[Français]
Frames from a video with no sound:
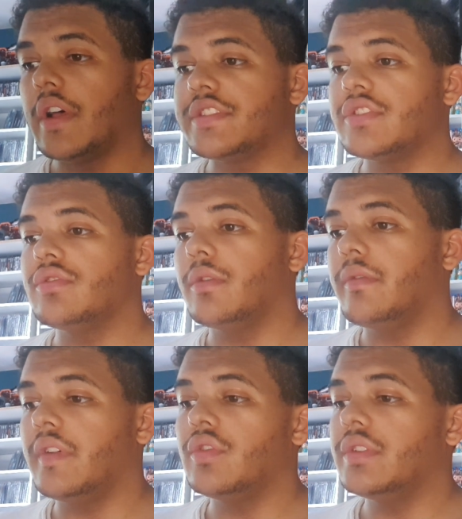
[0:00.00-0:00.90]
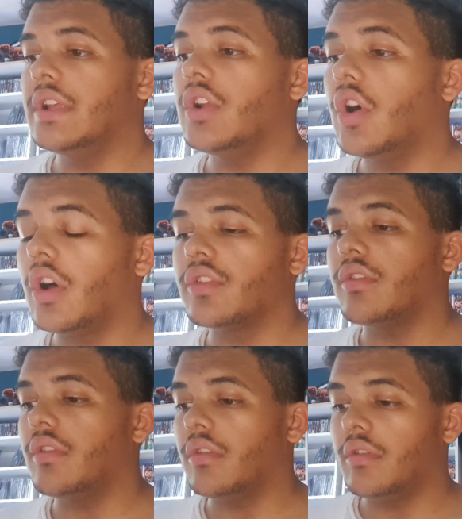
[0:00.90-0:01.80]
vrai, si je devais donner
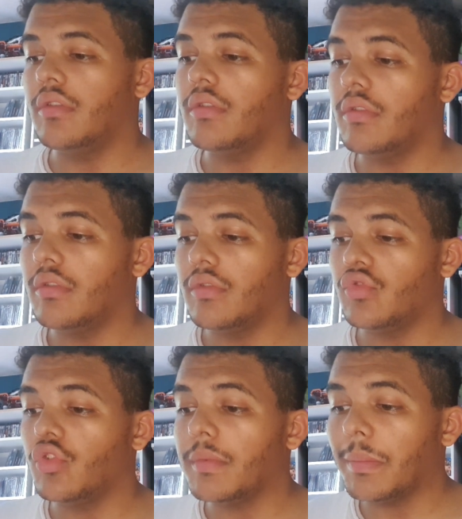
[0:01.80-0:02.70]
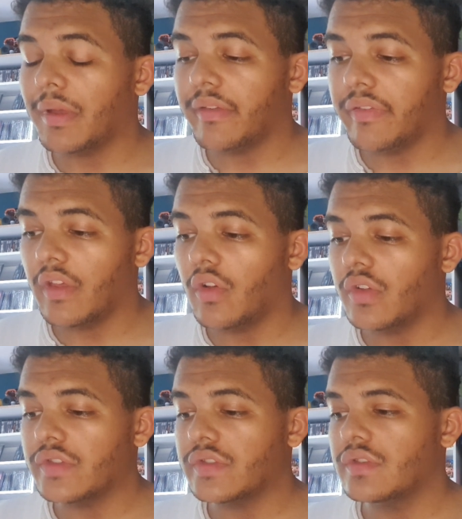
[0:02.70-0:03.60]
l'ordre de mes
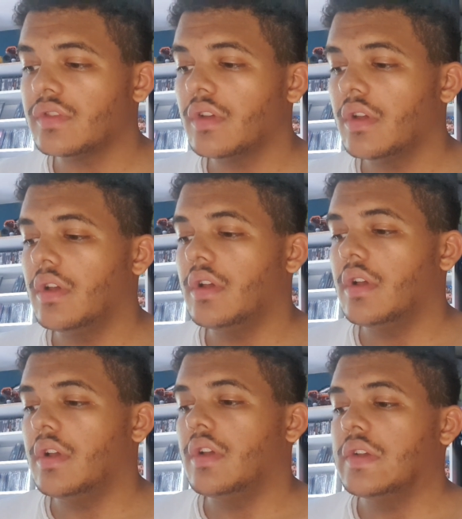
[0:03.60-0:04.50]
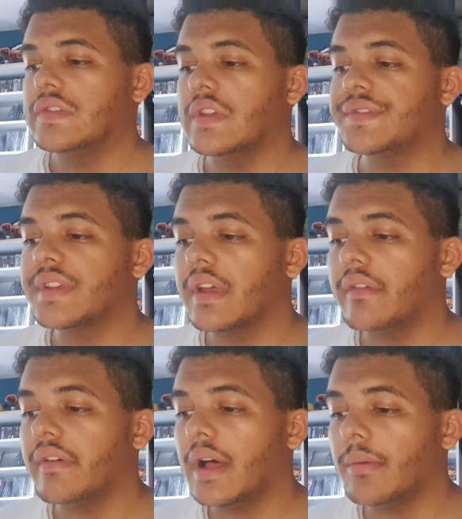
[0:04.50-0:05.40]
préférences, ça
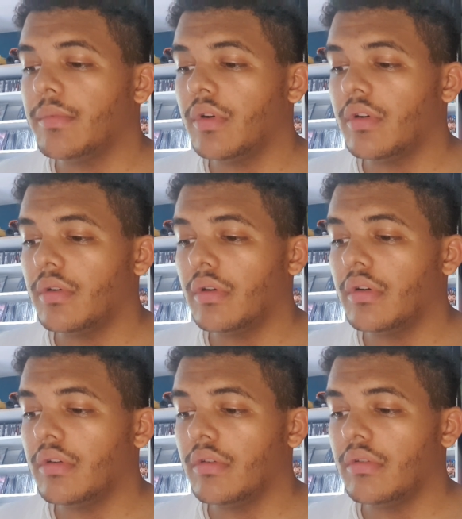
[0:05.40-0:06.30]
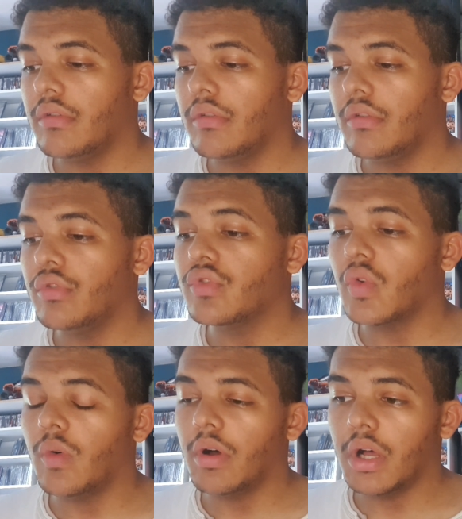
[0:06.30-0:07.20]
serait vraiment le
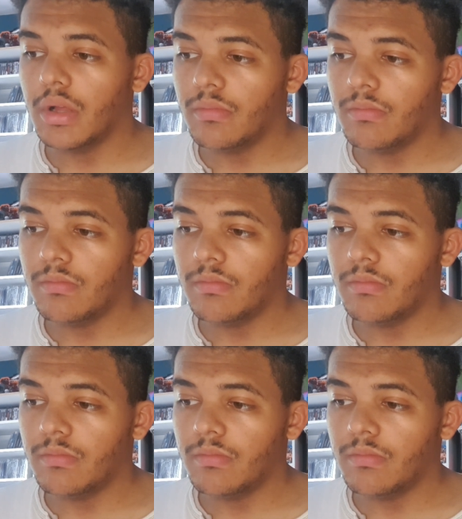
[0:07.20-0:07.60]
3,